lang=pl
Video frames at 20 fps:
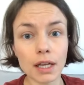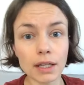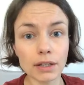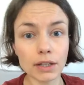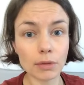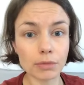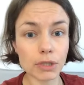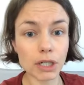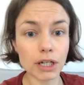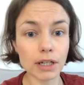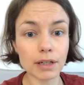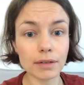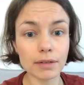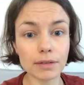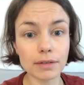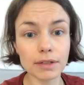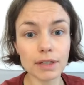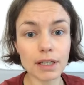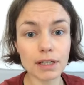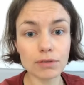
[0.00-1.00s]
Dobrze,
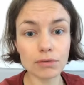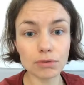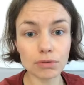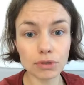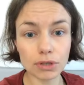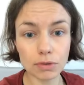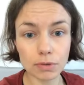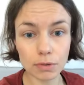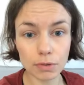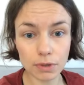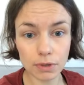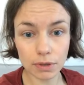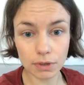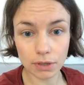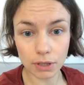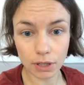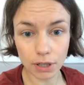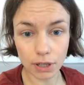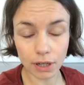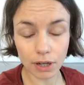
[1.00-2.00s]
jest tu już e,
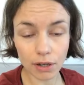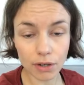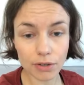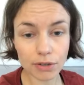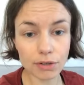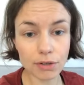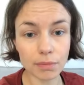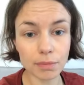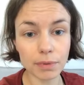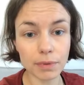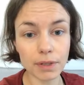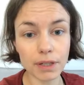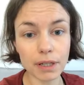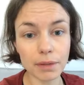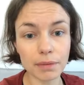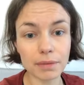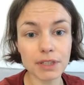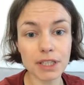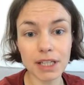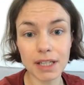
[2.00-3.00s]
trochę osób, ja
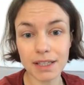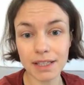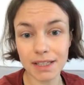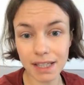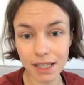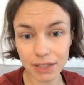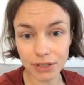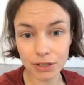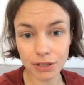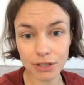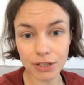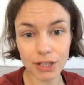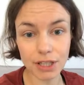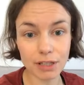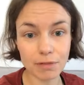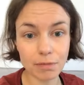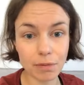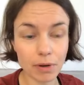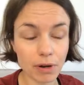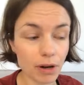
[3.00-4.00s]
bym chciała zacząć na
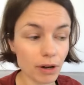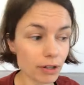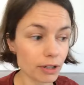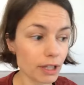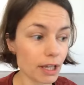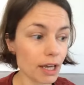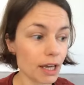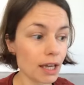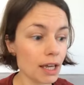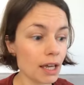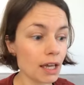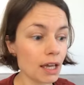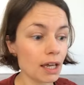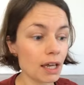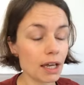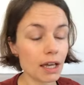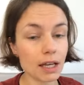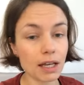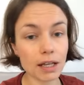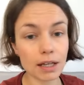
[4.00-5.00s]
spokojnie.
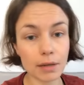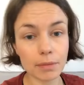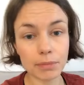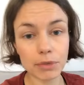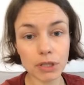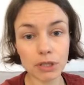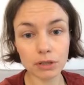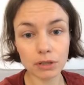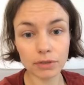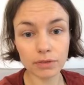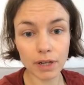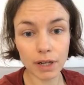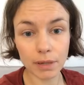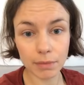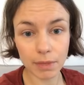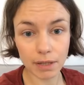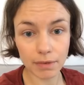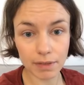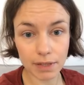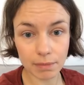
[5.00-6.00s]
E,
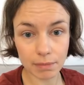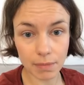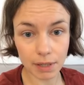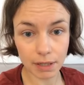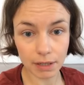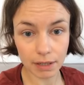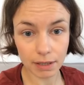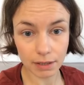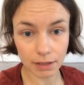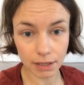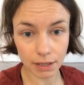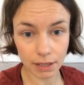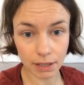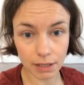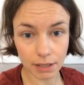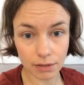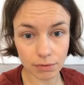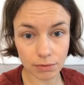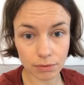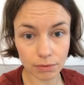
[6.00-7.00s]
przygotowałam dla Was e, takie
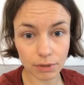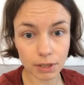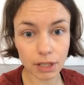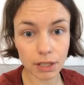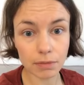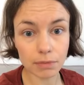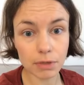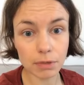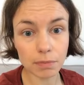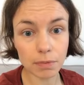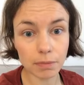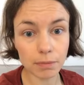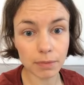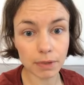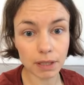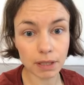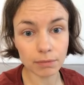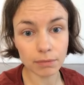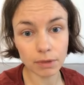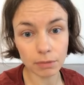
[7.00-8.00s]
rysunki.
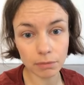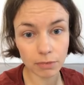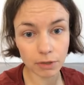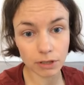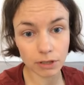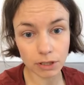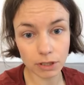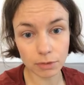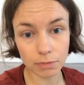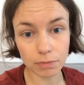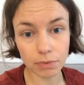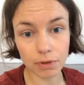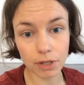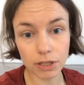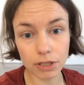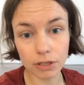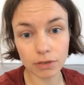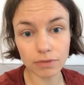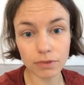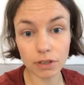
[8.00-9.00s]
Przypominam, to moje dzieci
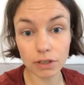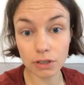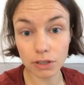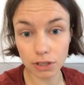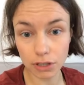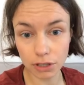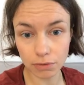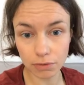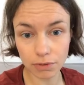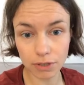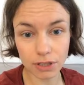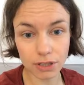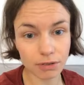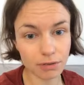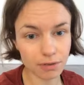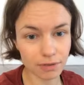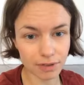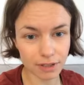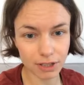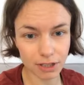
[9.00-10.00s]
płaczą, widocznie się
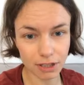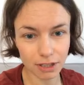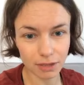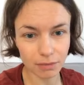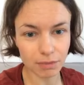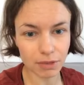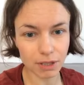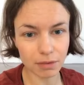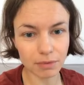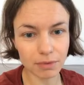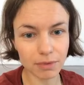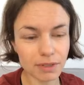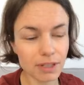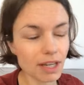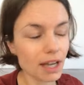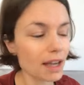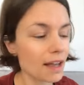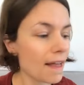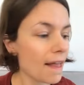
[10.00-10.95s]
uderzyły, więc się nie przejmujcie.